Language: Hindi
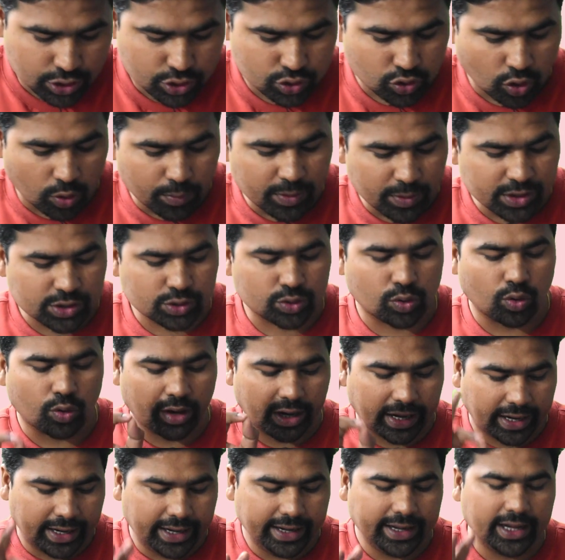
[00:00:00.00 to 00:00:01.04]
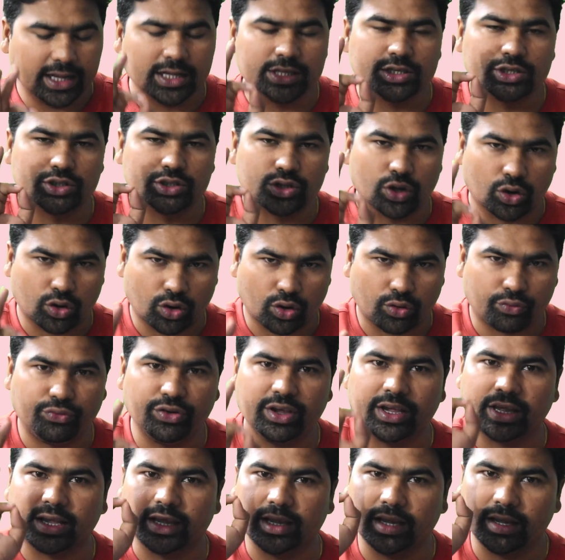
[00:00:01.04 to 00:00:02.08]
चौबीस को इंडियन
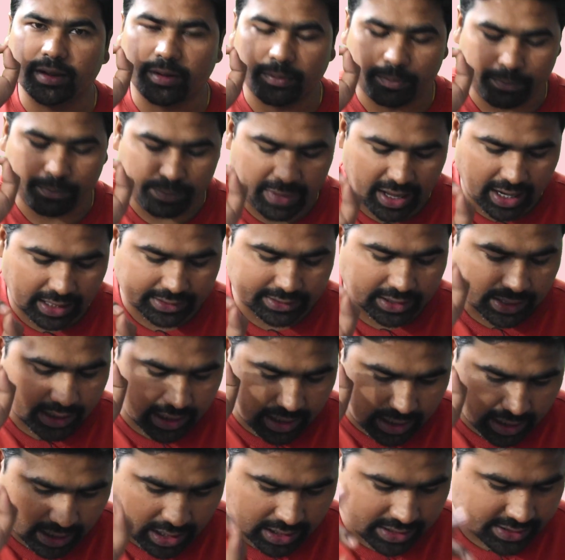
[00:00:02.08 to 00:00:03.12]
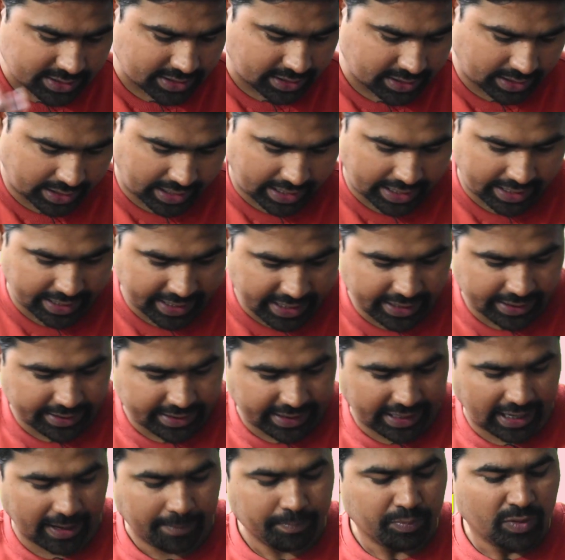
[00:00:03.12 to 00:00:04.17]
ज्योग्राफी की मैराथन क्लास रहेगी
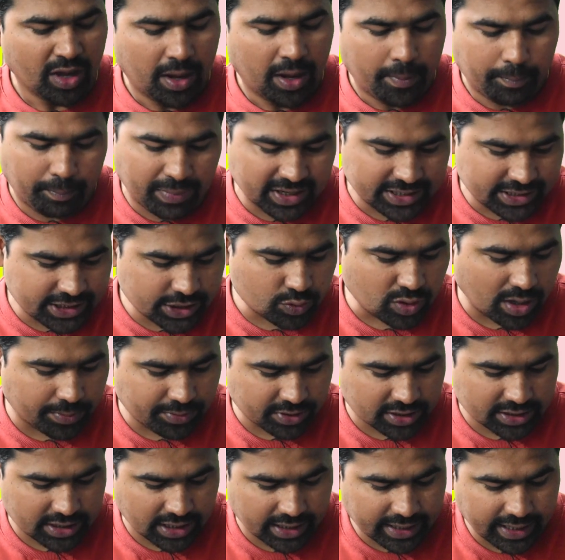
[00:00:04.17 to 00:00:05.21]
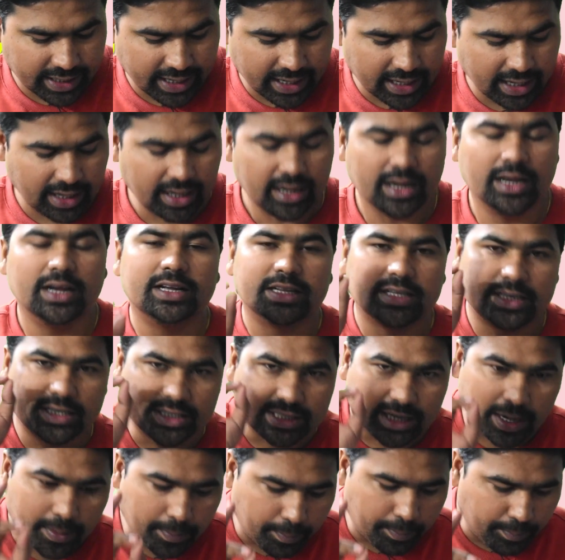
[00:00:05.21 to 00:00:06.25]
ठीक है पच्चीस को आपका संडे है
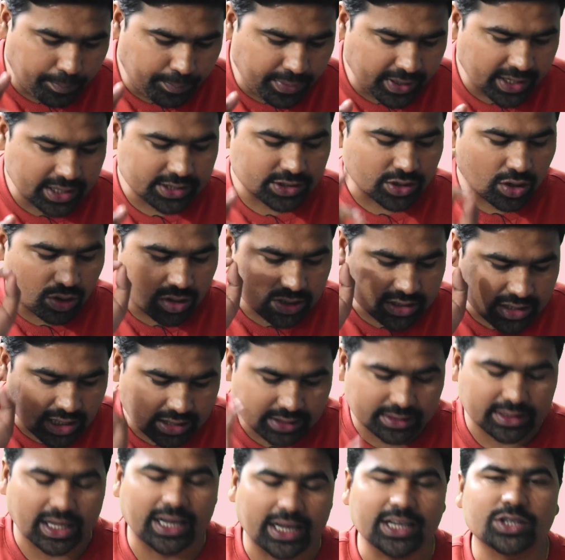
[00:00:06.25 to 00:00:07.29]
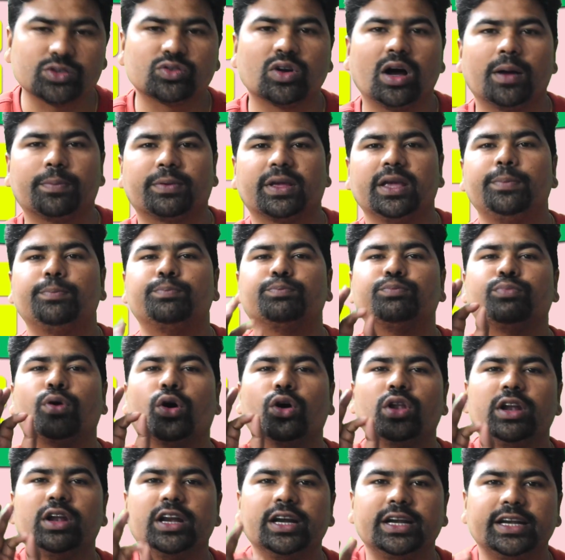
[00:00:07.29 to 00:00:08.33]
छब्बीस और सत्ताईस को आपकी
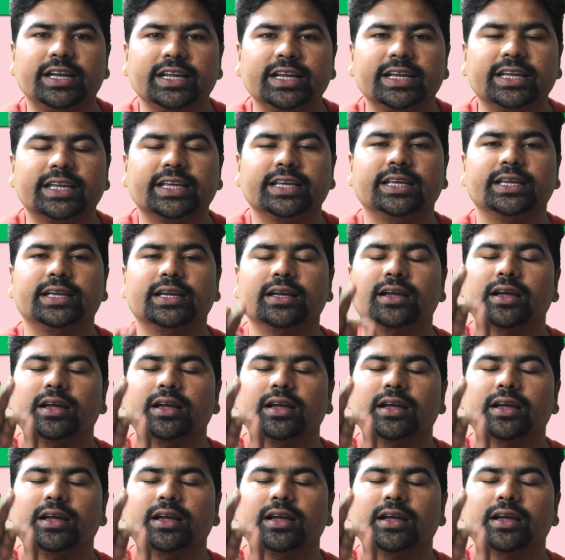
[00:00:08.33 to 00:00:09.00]
पॉलिटी की